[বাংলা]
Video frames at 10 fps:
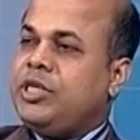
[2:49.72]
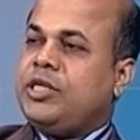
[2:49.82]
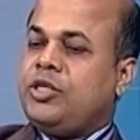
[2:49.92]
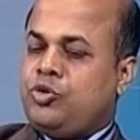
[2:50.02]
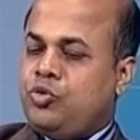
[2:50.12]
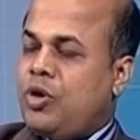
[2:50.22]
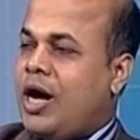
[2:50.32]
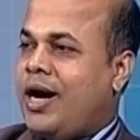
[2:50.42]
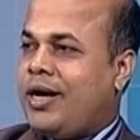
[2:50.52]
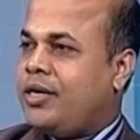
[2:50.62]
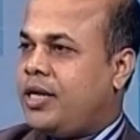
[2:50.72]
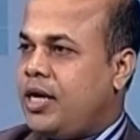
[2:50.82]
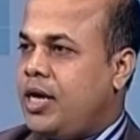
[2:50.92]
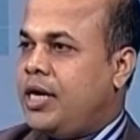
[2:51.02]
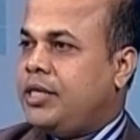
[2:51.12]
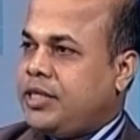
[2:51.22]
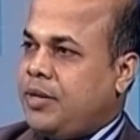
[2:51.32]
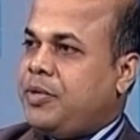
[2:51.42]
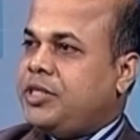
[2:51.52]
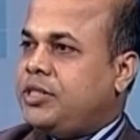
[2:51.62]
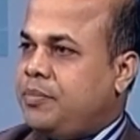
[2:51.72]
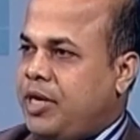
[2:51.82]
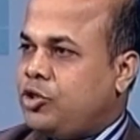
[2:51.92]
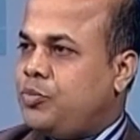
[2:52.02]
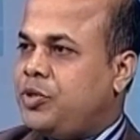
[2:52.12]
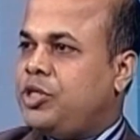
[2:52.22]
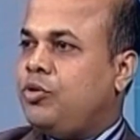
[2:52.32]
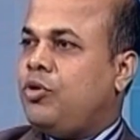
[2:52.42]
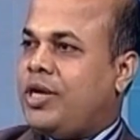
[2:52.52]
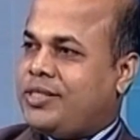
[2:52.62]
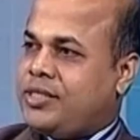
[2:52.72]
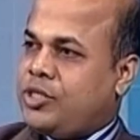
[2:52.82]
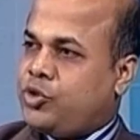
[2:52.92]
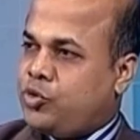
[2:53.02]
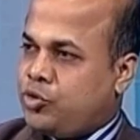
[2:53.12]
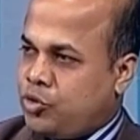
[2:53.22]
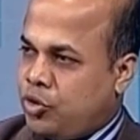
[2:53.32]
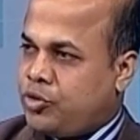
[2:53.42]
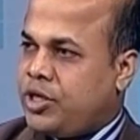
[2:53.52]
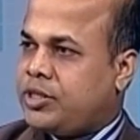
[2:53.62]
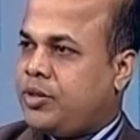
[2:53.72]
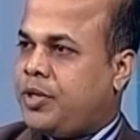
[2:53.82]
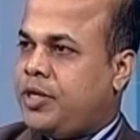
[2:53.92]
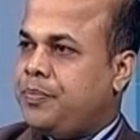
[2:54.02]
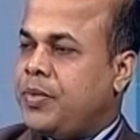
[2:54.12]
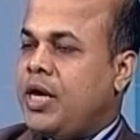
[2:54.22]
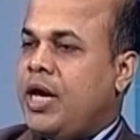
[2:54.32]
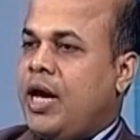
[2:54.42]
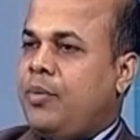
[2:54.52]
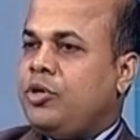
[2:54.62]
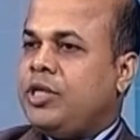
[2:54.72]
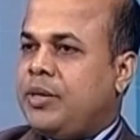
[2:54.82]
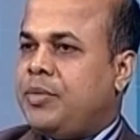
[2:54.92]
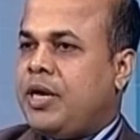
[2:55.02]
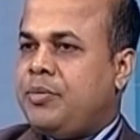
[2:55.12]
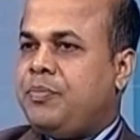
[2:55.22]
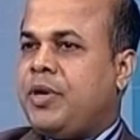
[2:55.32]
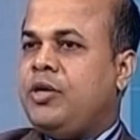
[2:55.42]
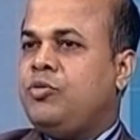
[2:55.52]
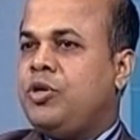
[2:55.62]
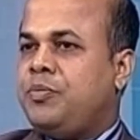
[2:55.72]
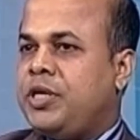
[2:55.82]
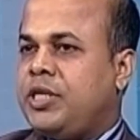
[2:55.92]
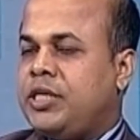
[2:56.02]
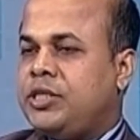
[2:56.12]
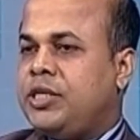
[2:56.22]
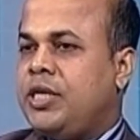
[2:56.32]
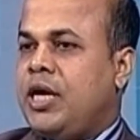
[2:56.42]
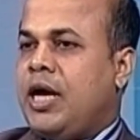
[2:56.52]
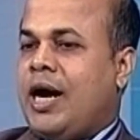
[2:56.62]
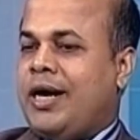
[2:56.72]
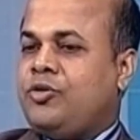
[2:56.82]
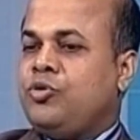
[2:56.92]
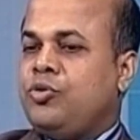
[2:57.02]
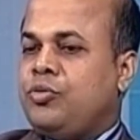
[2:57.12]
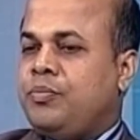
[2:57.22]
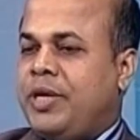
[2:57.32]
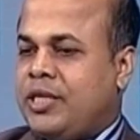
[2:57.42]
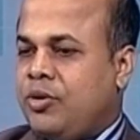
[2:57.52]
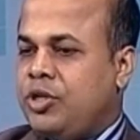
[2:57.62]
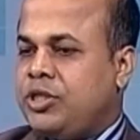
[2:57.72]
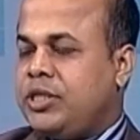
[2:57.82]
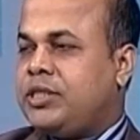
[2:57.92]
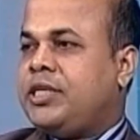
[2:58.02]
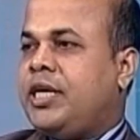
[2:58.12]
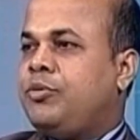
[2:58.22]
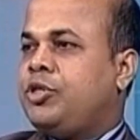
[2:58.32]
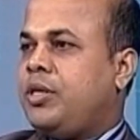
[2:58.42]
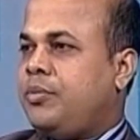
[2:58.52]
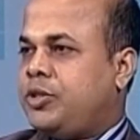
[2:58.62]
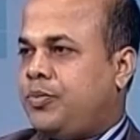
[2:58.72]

সেক্ষেত্রে শুধু হাড় না চারপাশে যে মাংসপেশি ওগুলো আস্তে আস্তে শর্ট হয়ে আসতে পারে এবং দেখবেন আমি প্রায় রুগী পেয়ে থাকি যে হাঁটু ব্যথা হয়েছে চেয়ারে বসে নামাজ